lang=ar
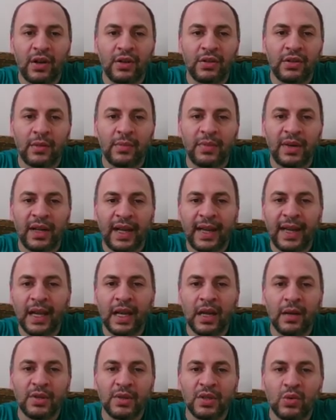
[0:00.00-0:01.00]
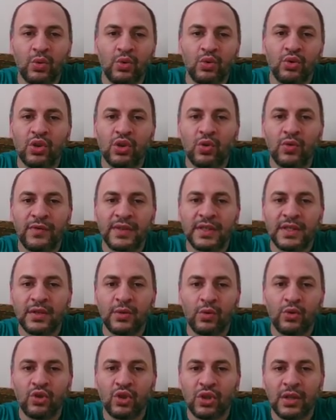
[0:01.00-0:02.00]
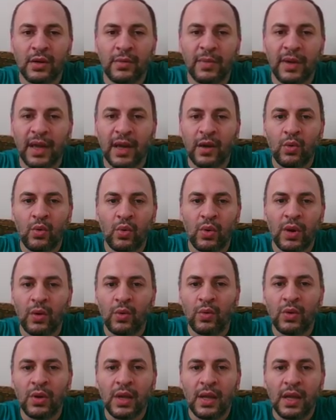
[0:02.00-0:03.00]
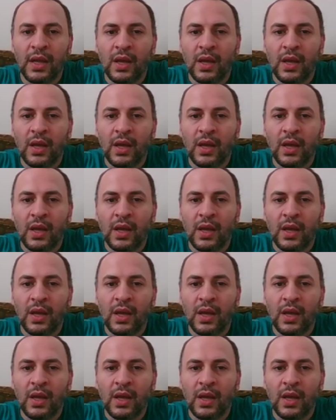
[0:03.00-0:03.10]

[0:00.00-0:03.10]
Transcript: اكتر من حاجه باثولوجي وفسيولوجي ترم اول